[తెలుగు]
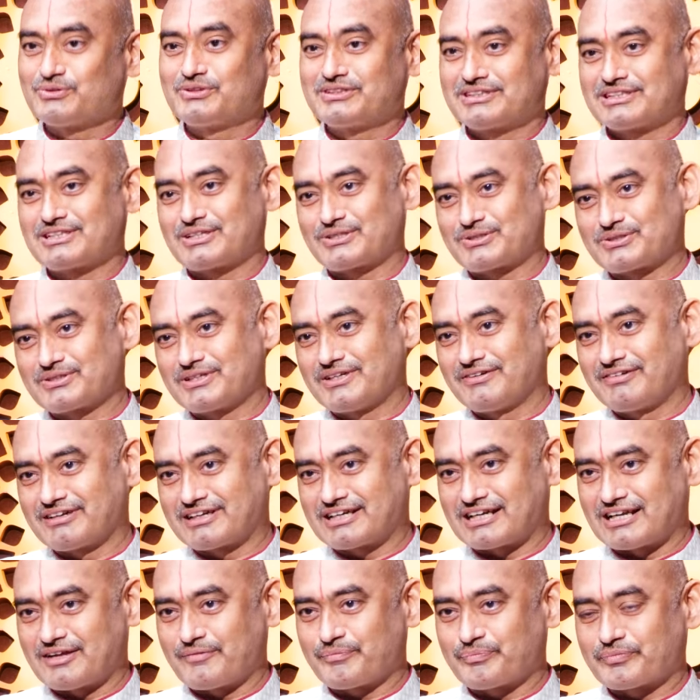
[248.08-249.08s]
శుద్ధి చేస్తున్నాం
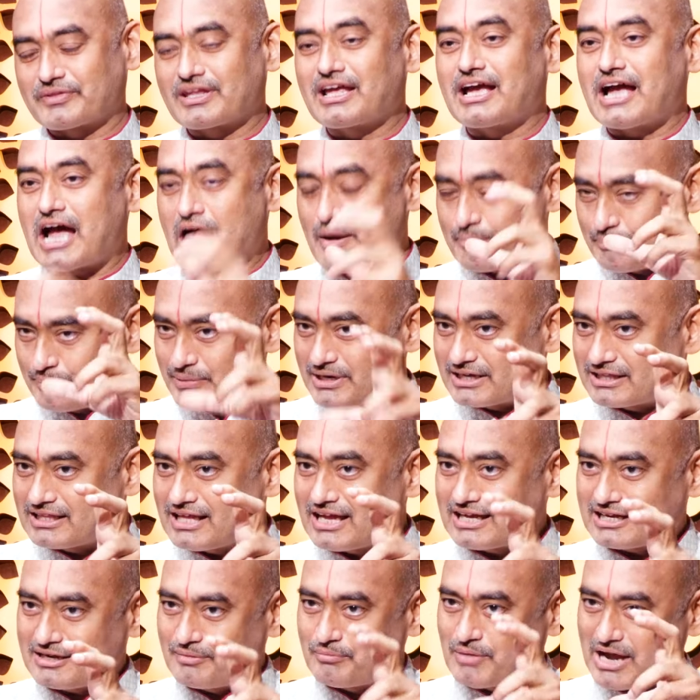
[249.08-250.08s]
అక్కడ
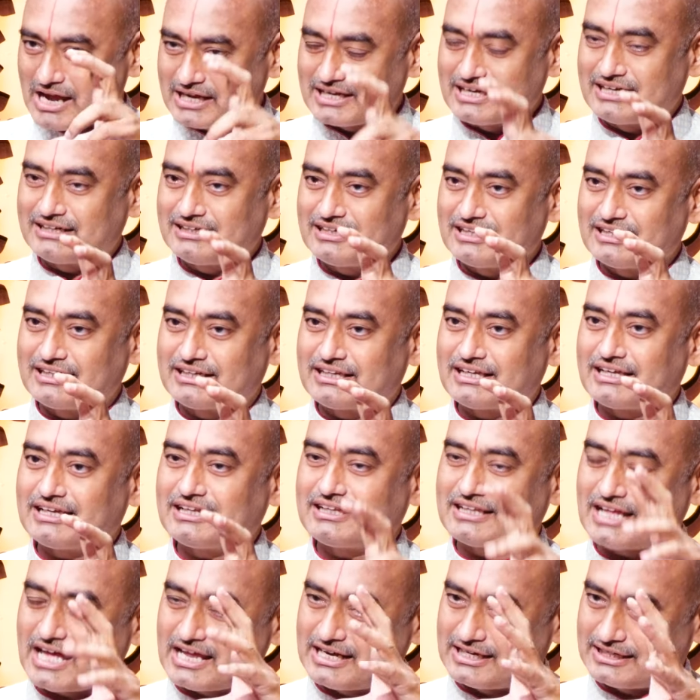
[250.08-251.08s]
అప్పటిదాకా మాకేంటంటే
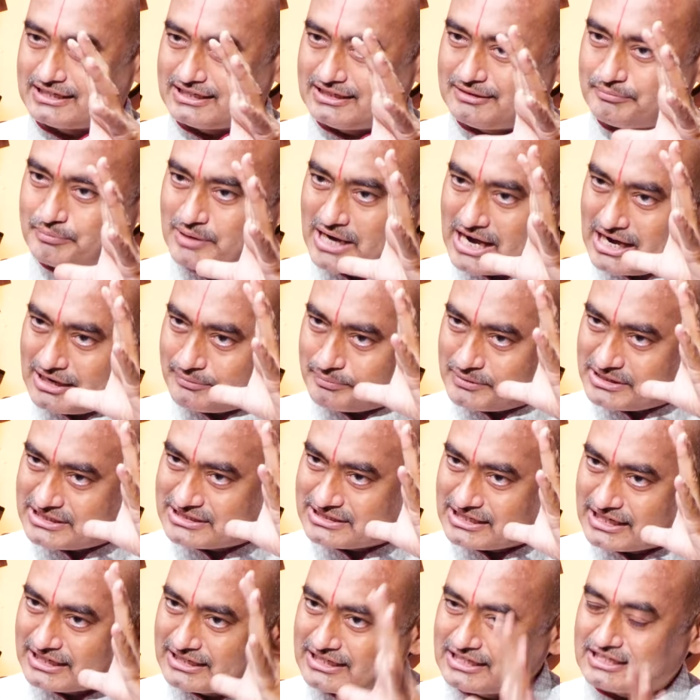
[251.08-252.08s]
దానికి
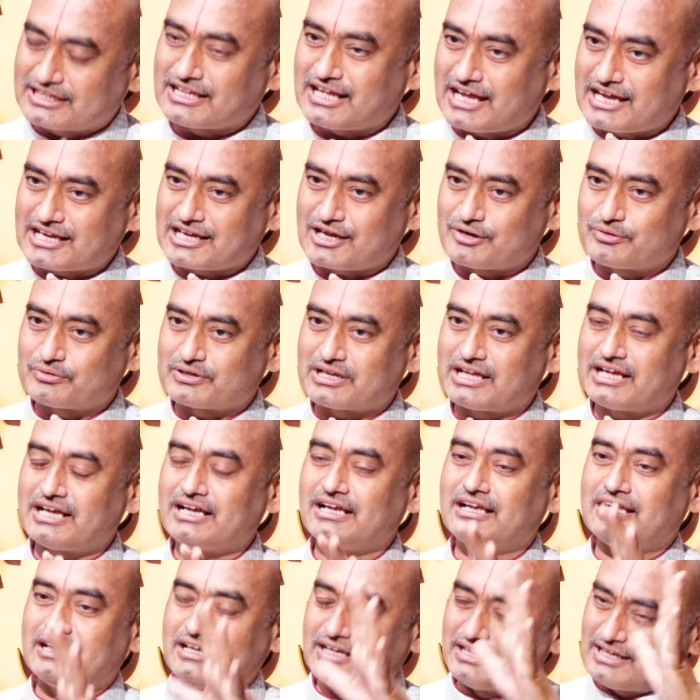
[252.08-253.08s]
ప్రాణప్రతిష్ఠ అయ్యేదాకా కూడా
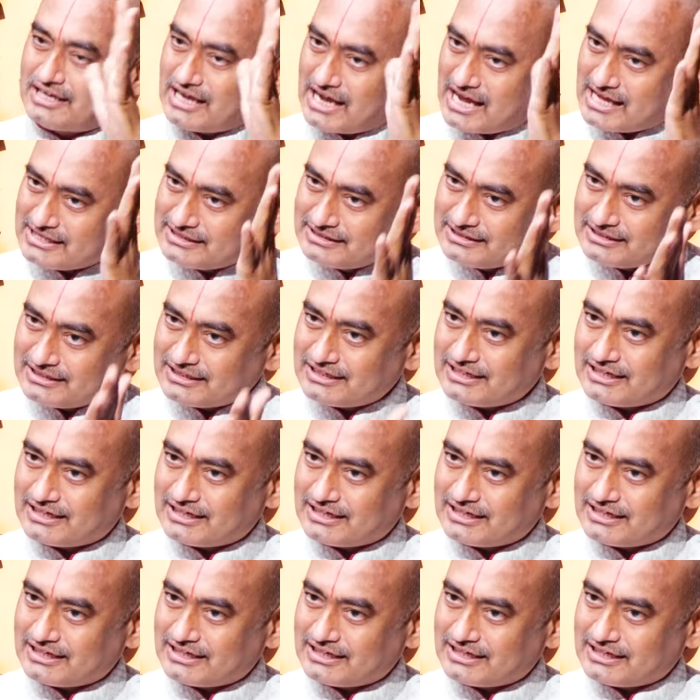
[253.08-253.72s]
అది